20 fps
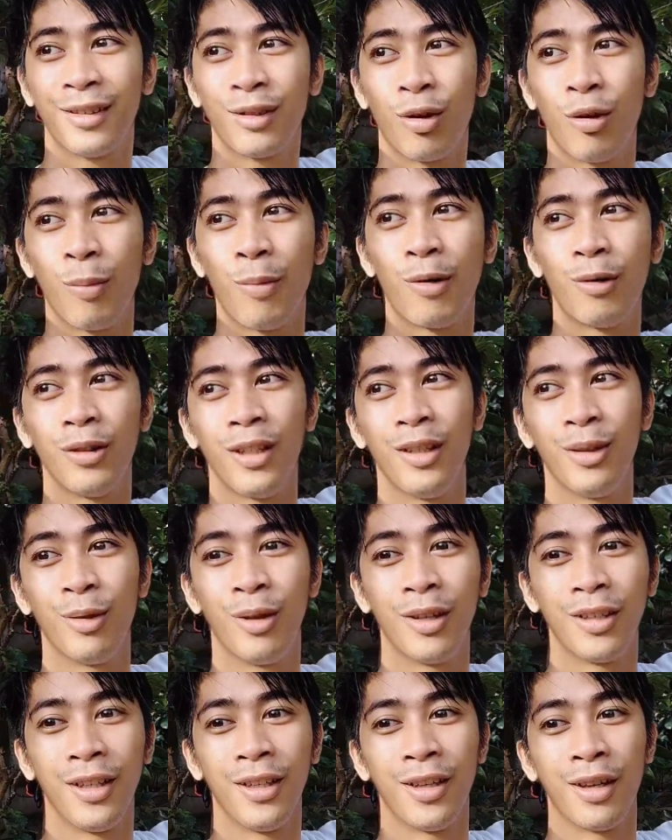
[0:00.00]
tropa ko dito
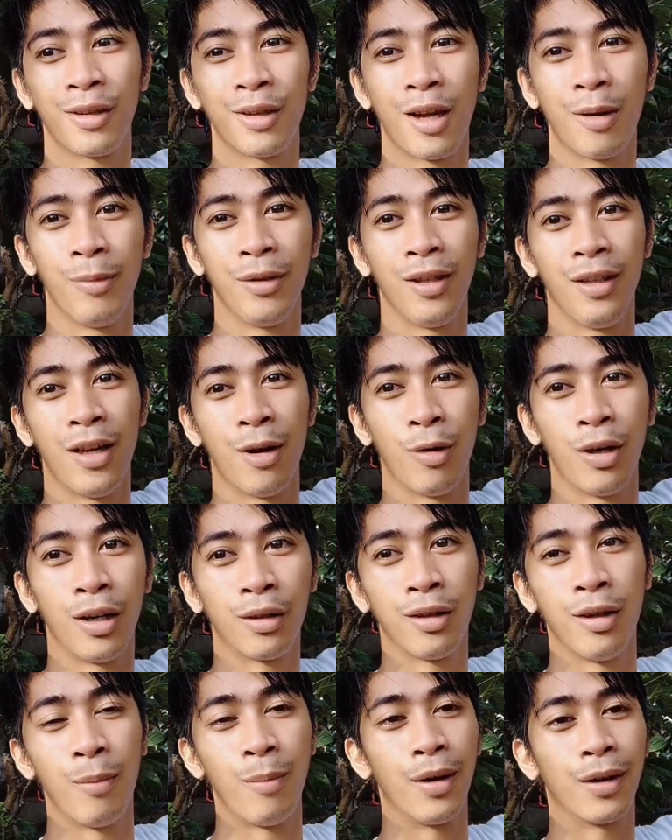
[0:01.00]
kanina sabi nila wala
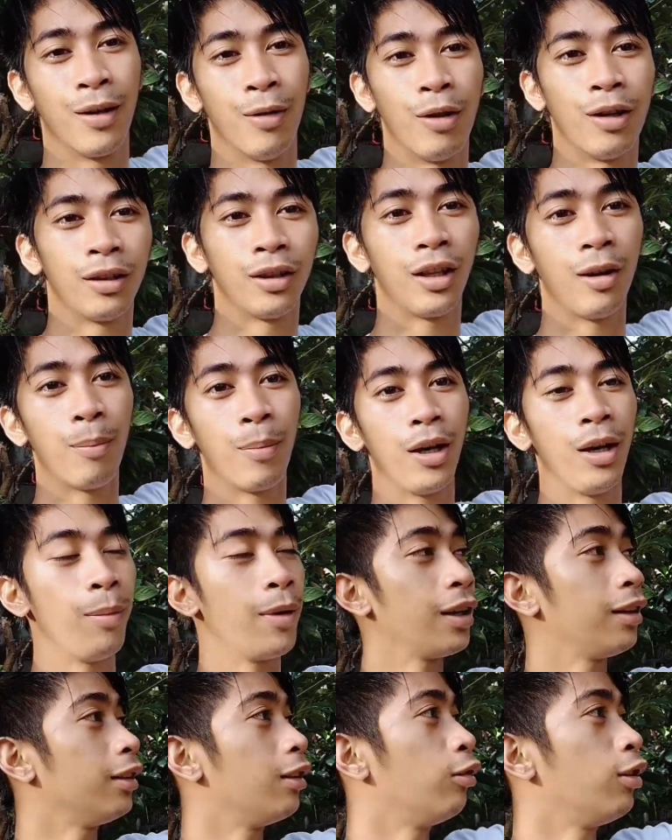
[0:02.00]
silang magawa pali
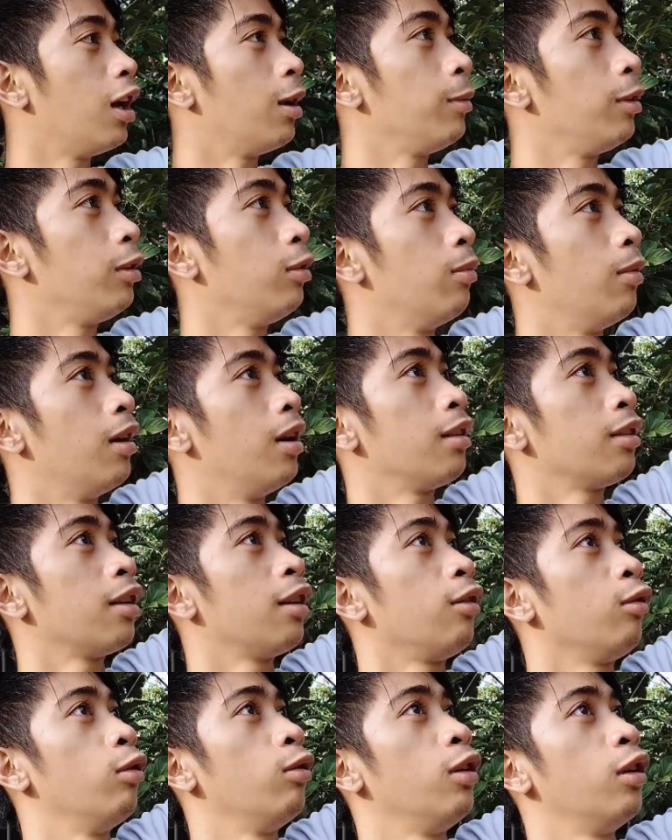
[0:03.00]
pa rin daw namin yung mga
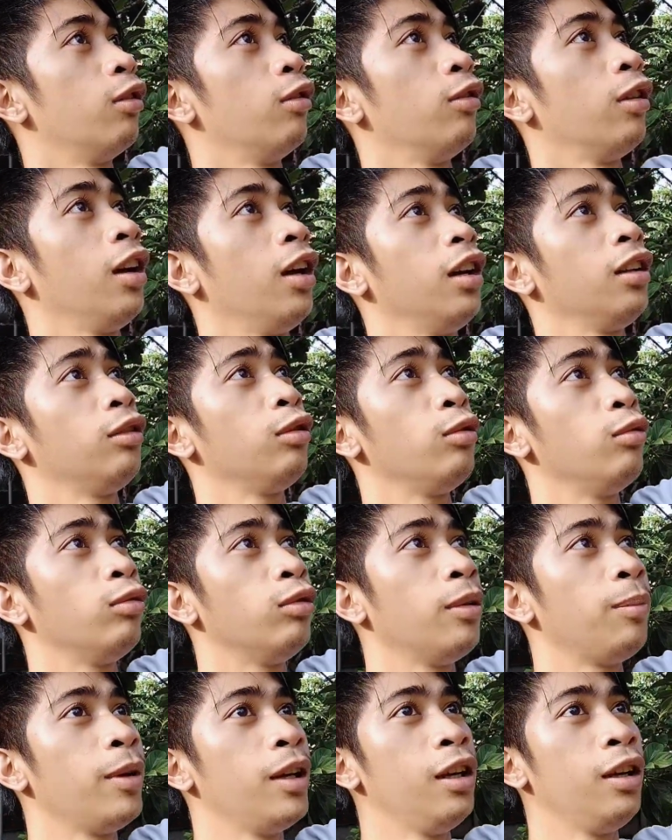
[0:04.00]
saranggola ko eh ito
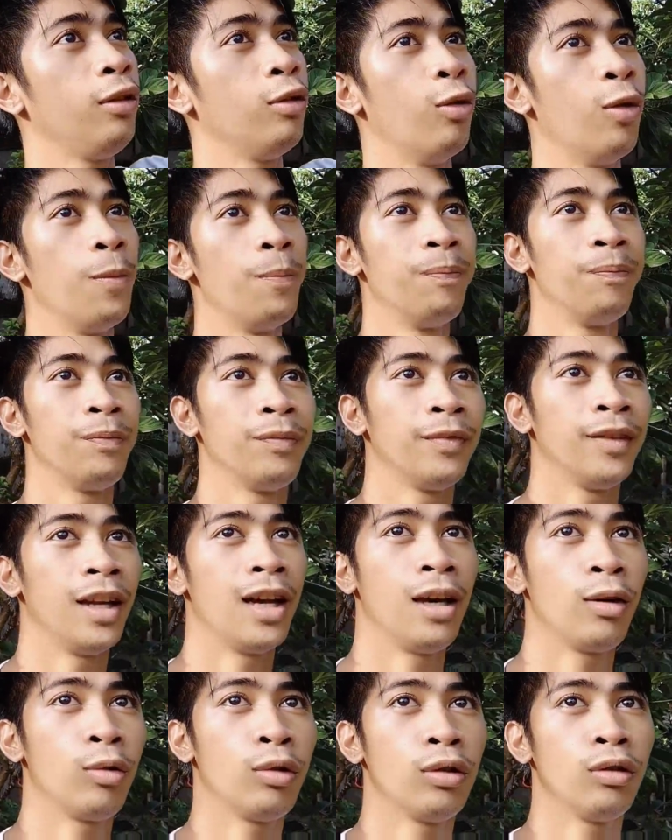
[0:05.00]
yung napili ko
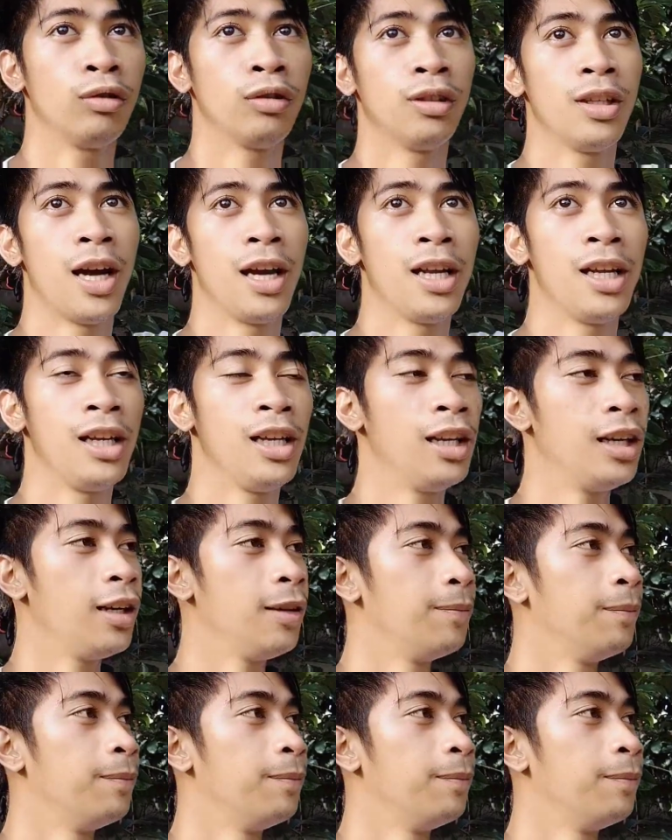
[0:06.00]
na guryon dahil